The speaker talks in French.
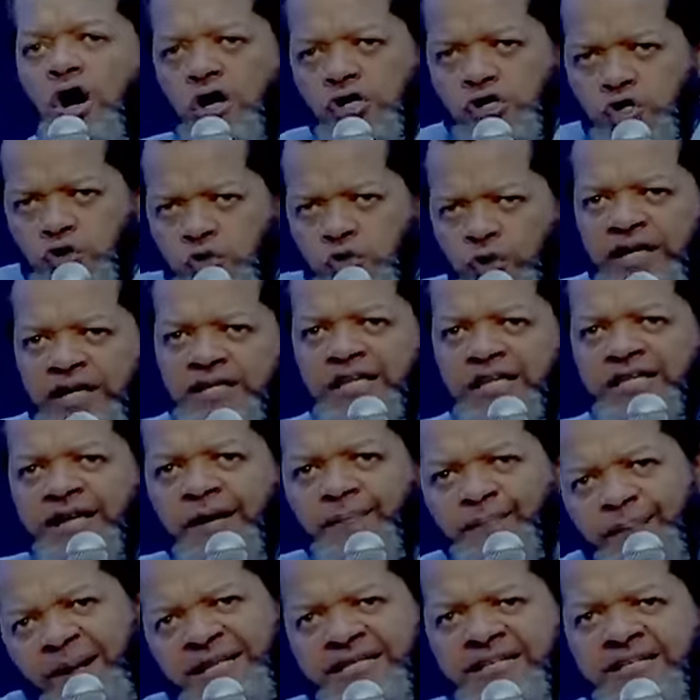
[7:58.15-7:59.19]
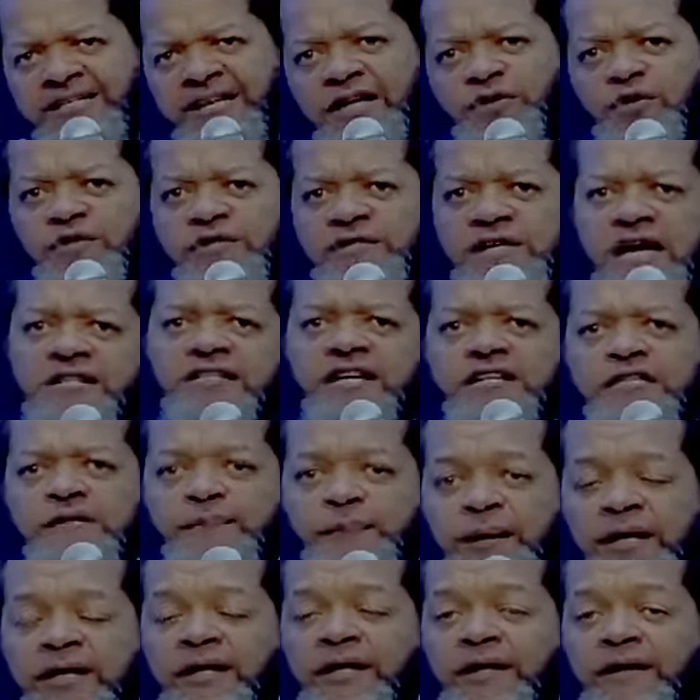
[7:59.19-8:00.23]
ensuite été baptisées du
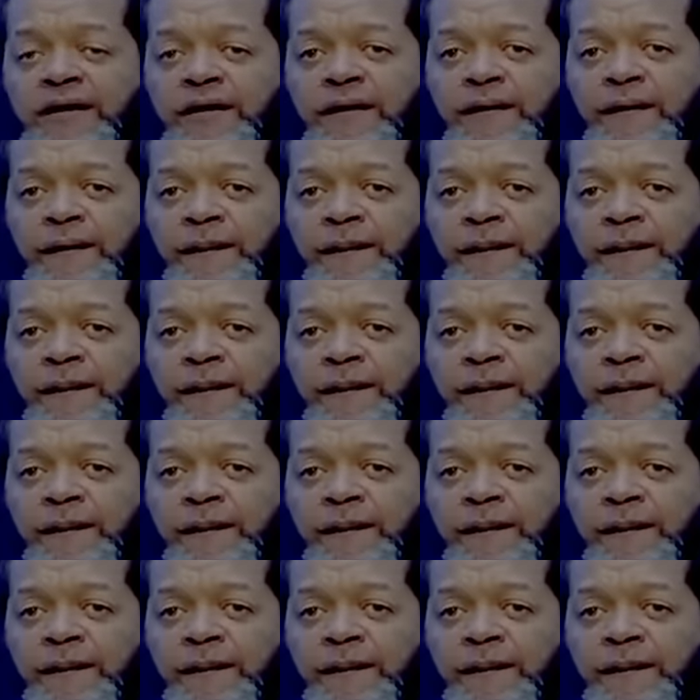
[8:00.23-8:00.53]
Saint-Esprit.